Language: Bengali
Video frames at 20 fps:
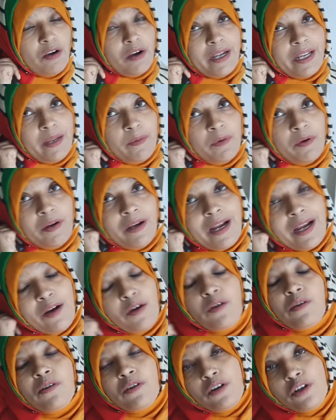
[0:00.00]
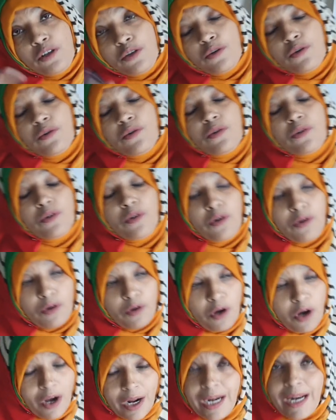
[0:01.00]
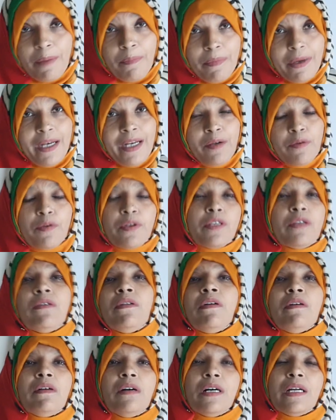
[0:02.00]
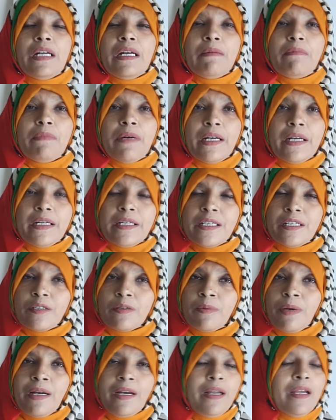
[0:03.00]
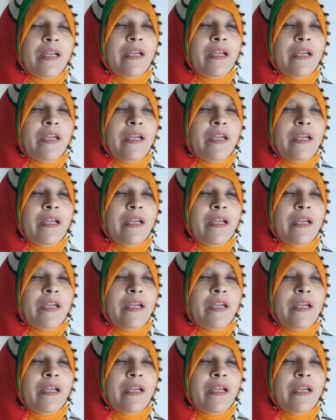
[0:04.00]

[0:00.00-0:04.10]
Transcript: হয় এবং হয়তো খ নাম্বারে করতে হলো গ নাম্বার এসে তোমার